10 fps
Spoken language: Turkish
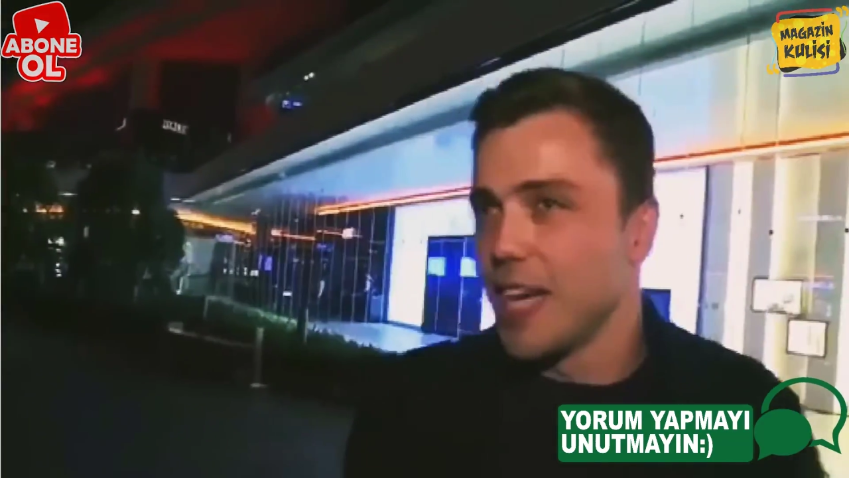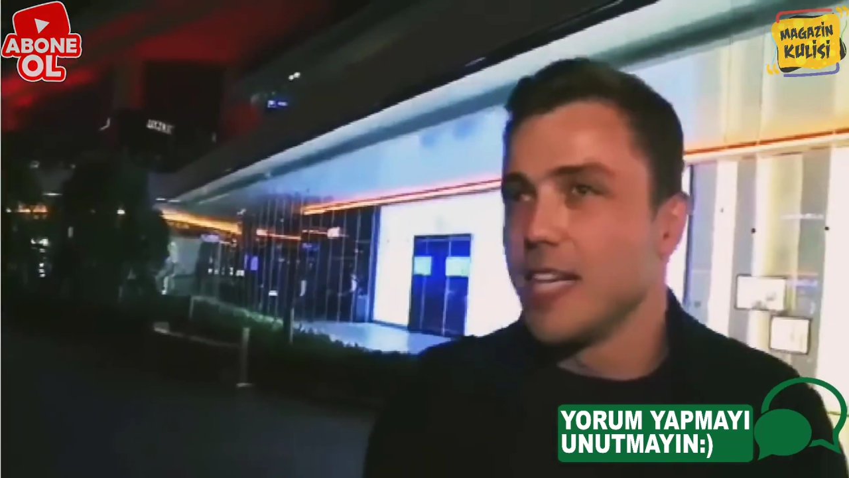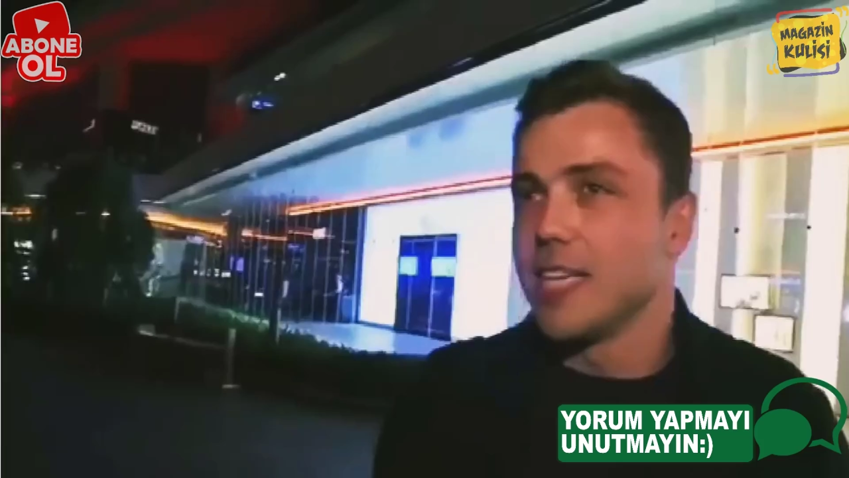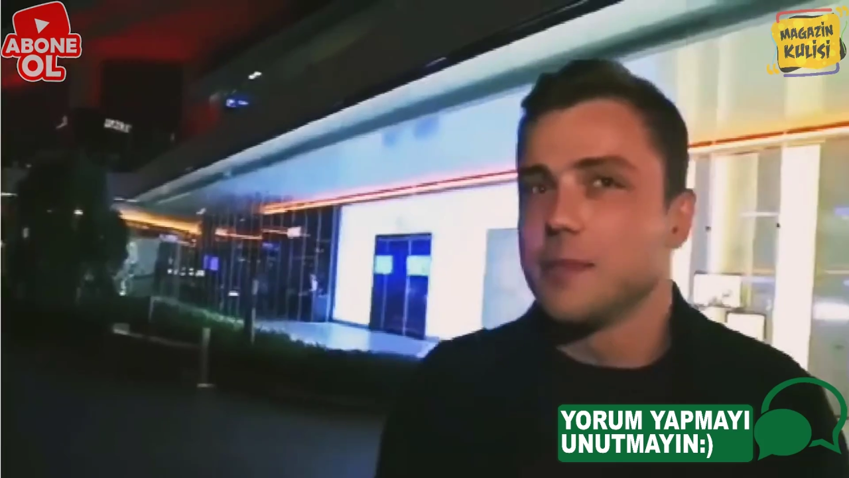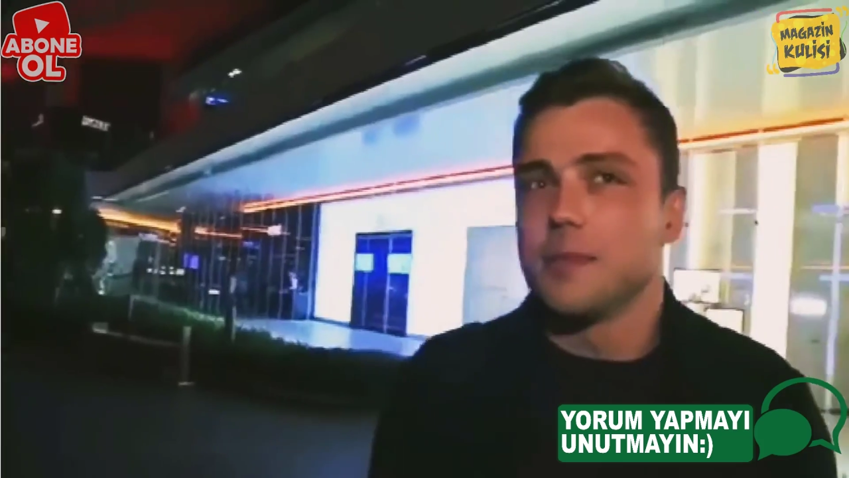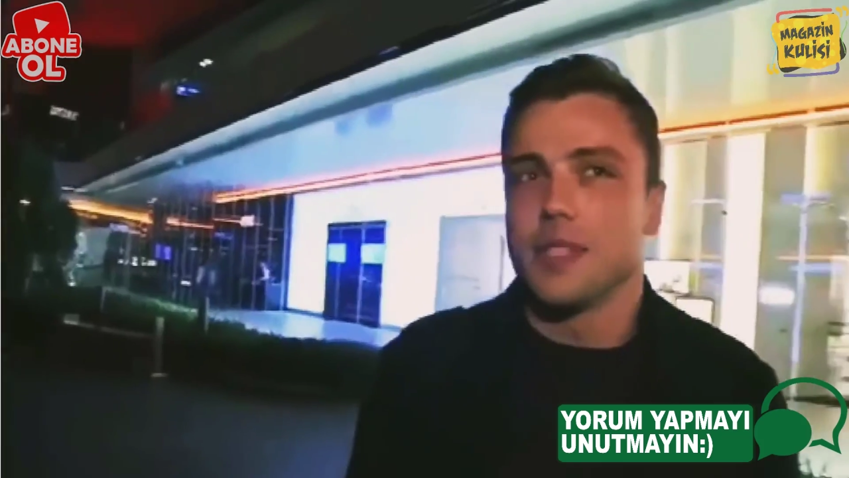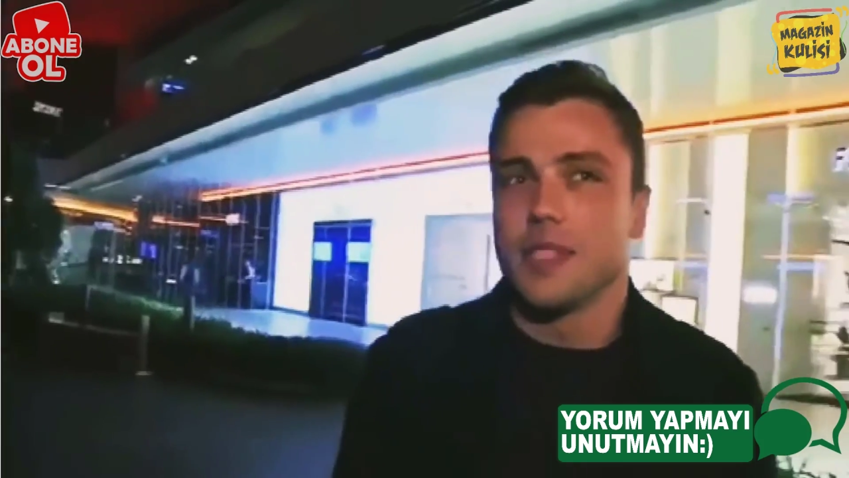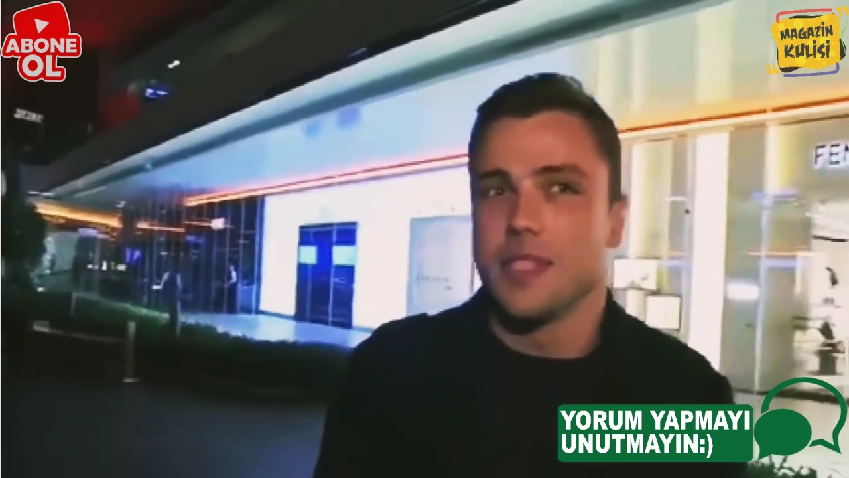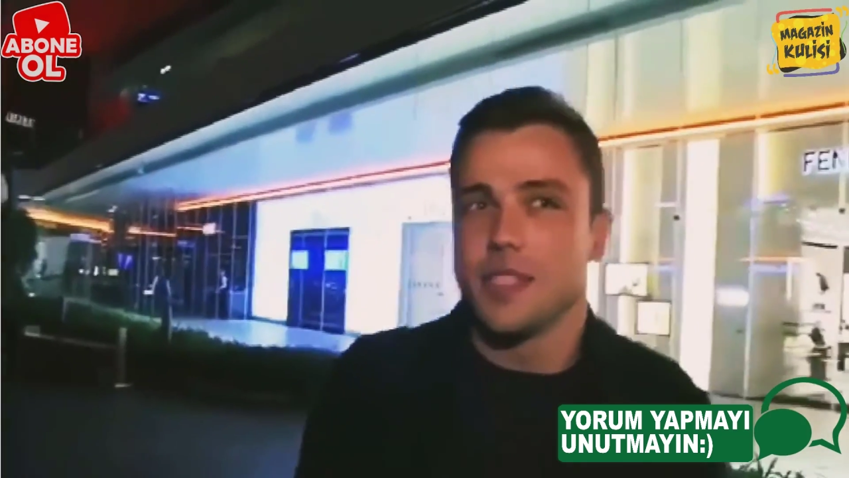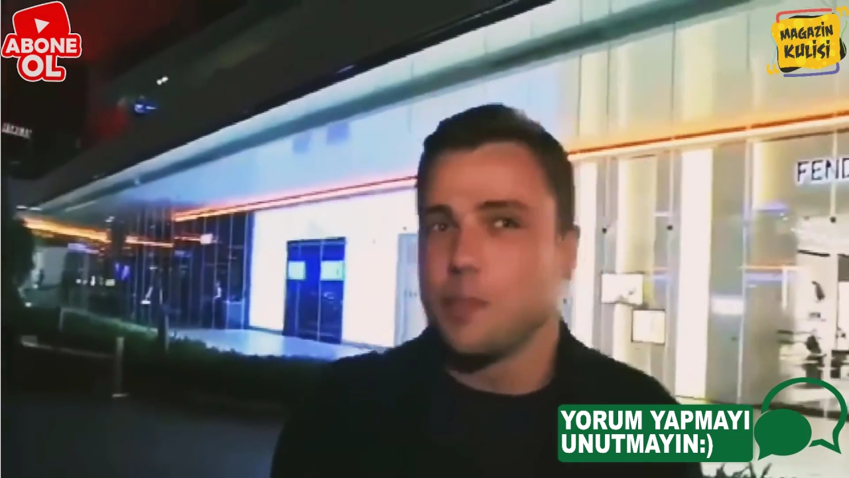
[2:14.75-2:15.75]
Evet yani
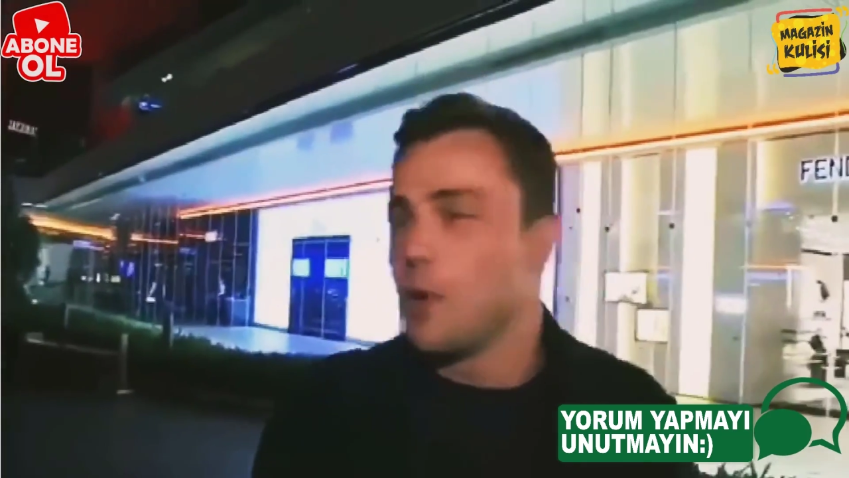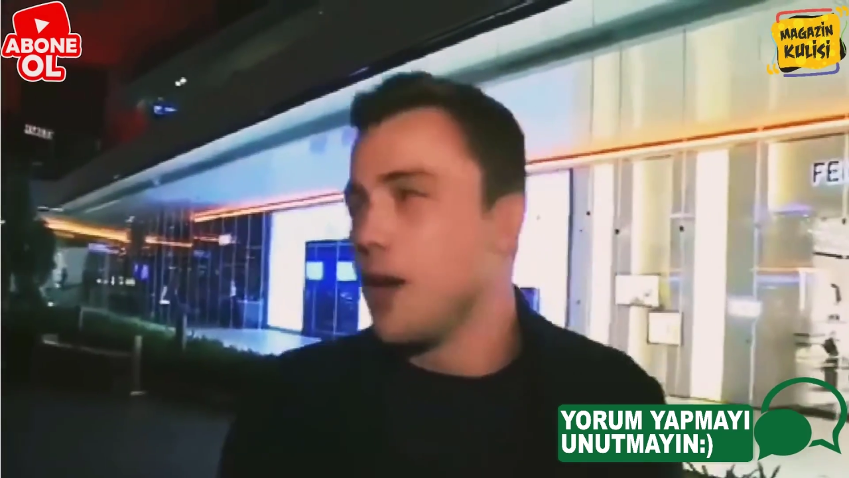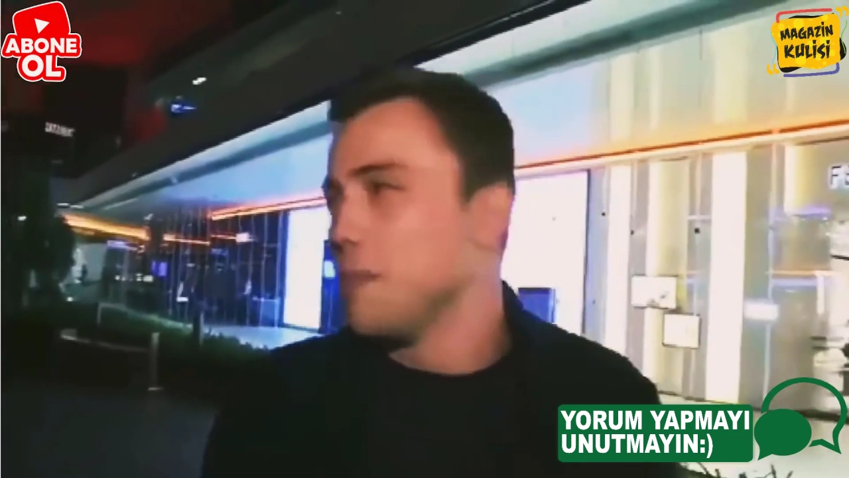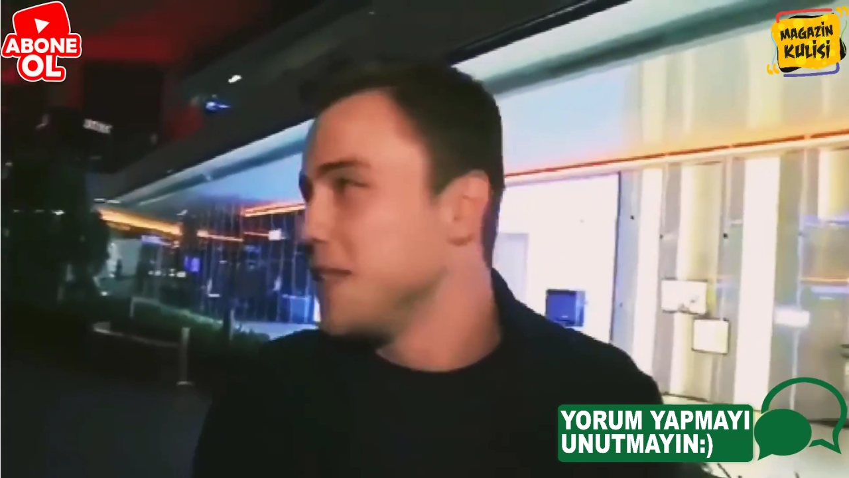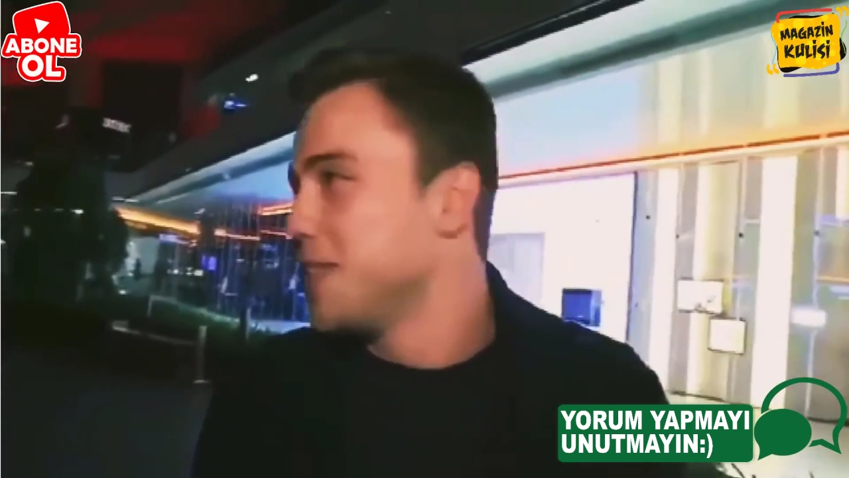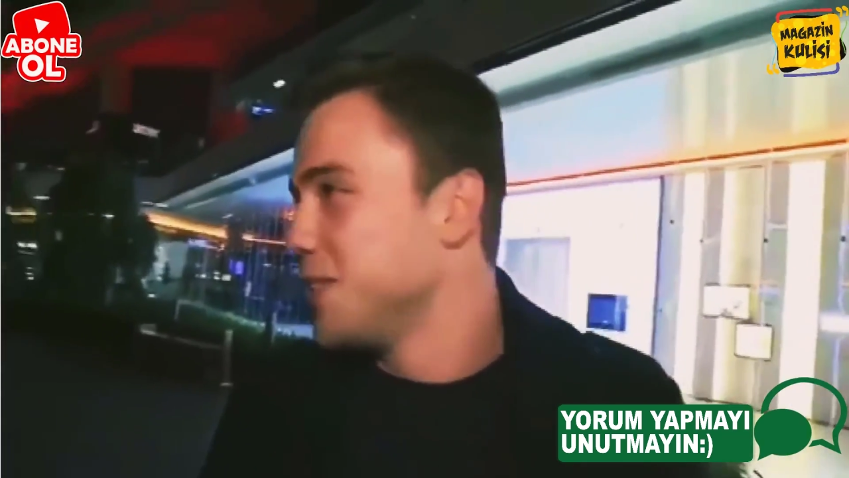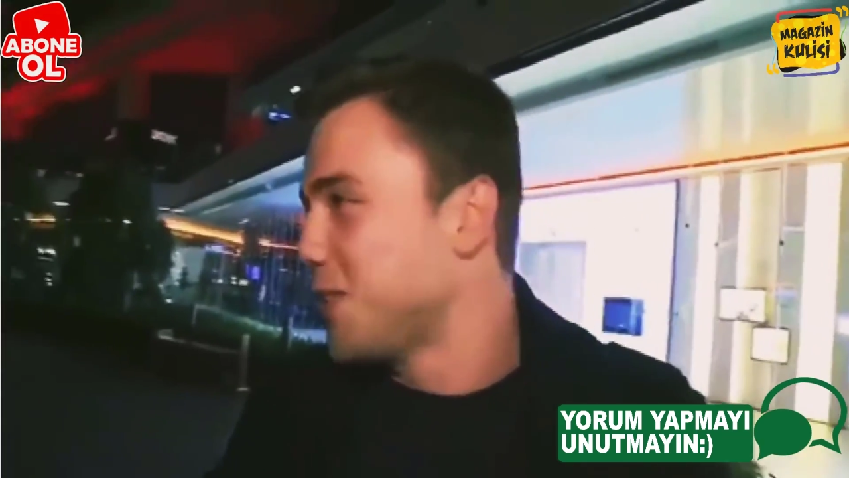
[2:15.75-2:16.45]
spor